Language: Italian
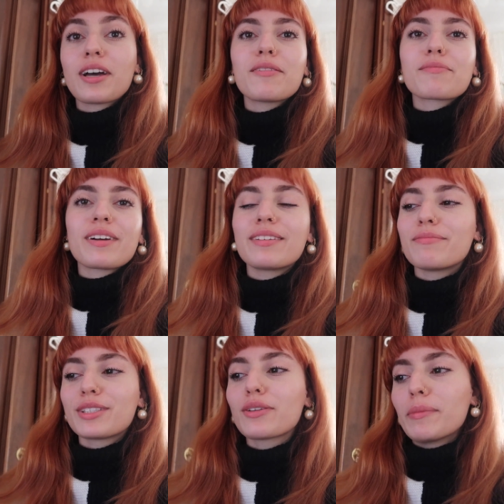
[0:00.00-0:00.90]
cioè ormai
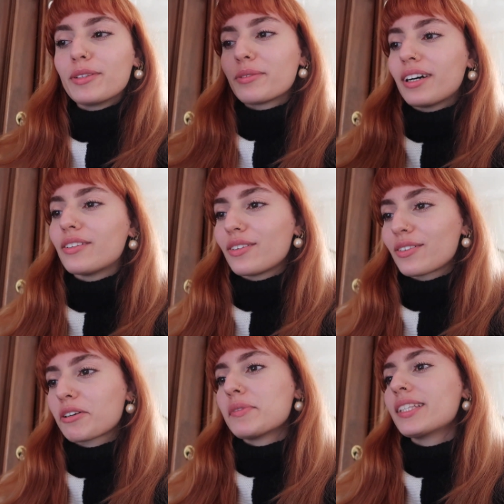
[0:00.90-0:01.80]
mi sto abituando non
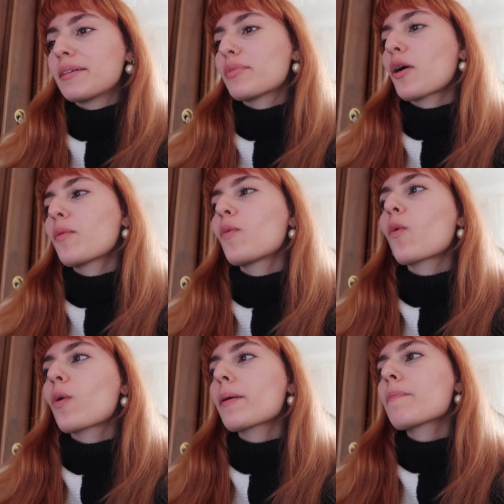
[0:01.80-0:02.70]
so come dire però
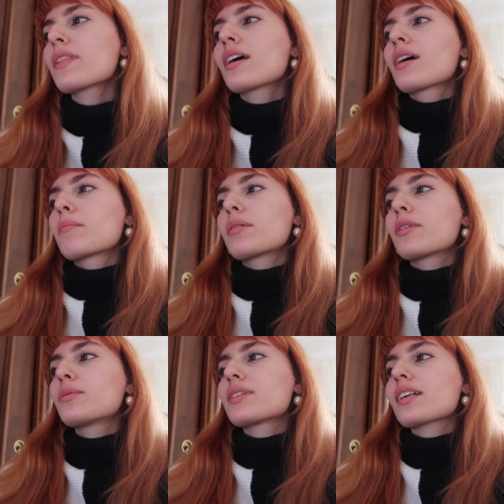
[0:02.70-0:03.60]
comunque
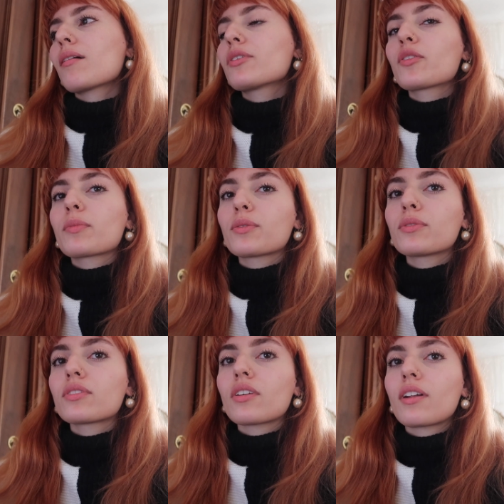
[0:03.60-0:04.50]
prima di un esame
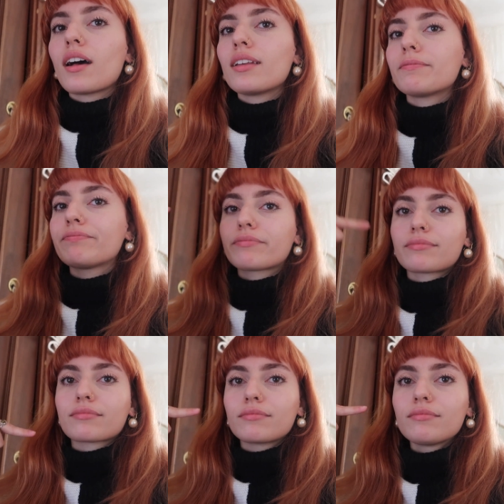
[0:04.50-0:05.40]
soprattutto se orale
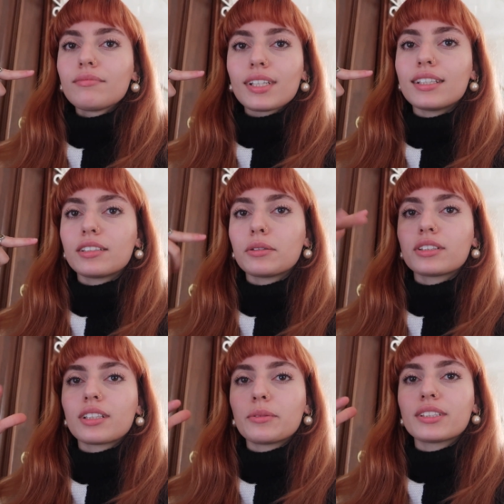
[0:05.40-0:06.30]
la
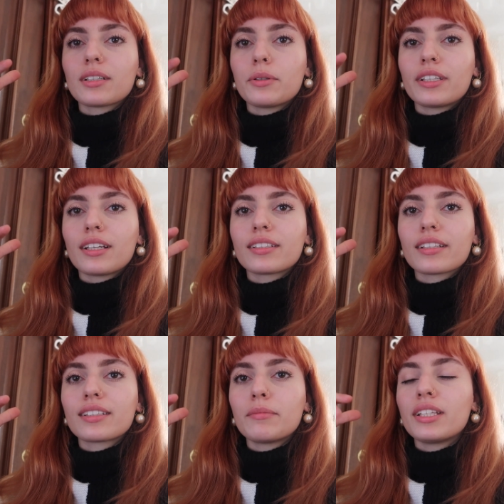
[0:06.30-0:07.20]
situazione è questa, quindi
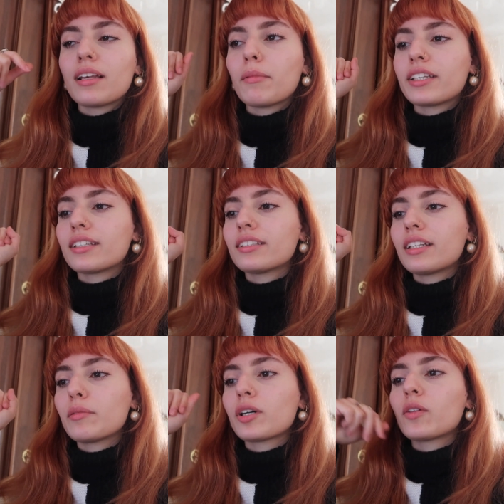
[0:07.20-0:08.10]
ansia 6000, mani che
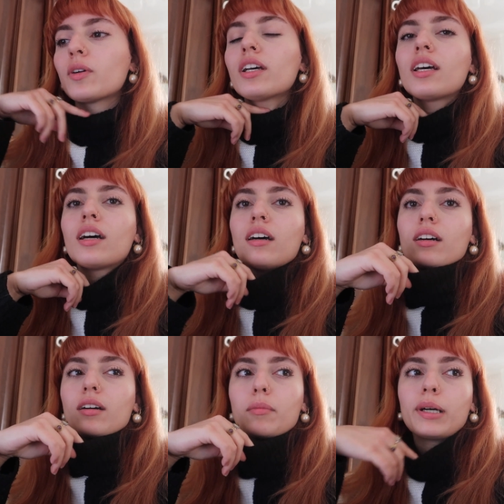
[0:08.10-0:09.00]
tremano,
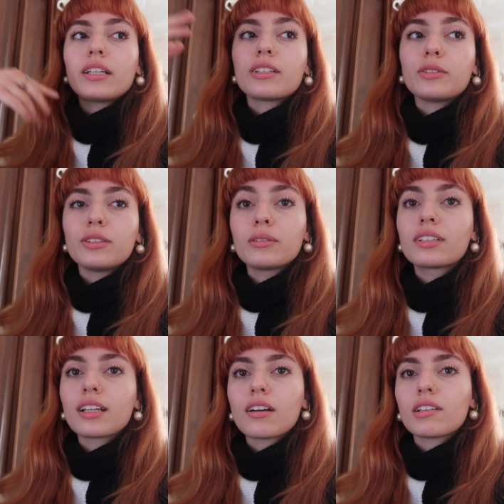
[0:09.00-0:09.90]
eh, panico di
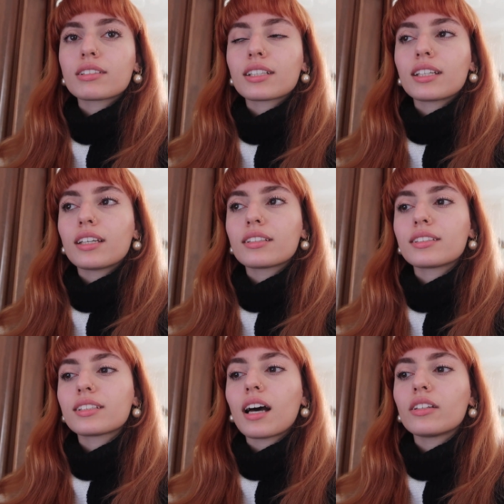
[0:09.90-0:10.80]
tutte le cose che
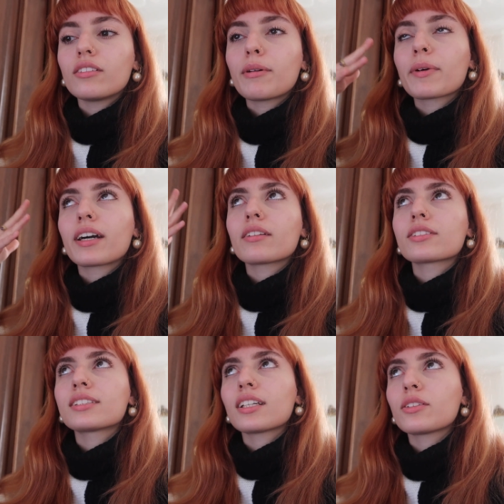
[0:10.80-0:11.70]
si sanno ma magari non
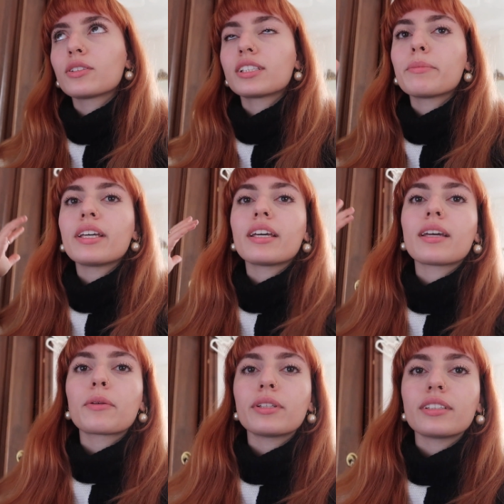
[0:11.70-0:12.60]
si sanno così
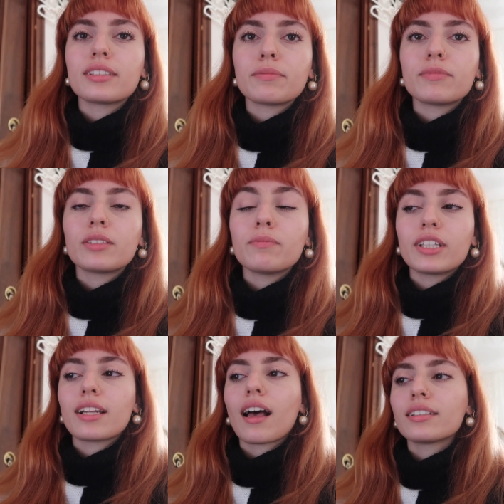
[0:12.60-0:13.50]
bene, quindi si, si,
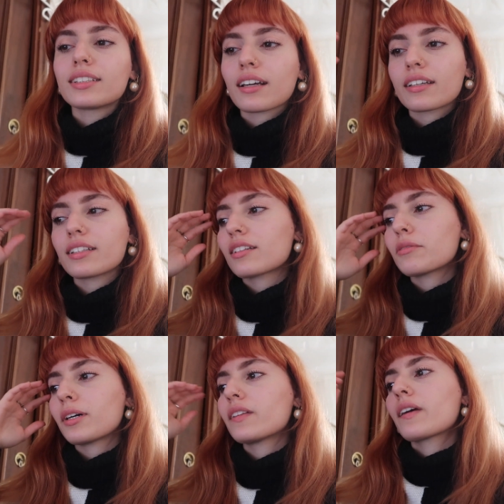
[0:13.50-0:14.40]
viene l'ansia anche delle
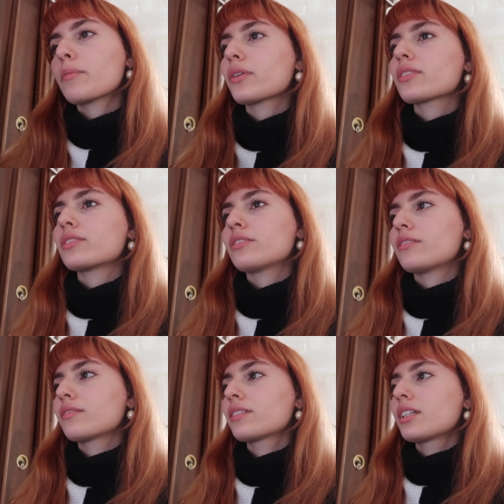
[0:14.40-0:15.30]
domande che possono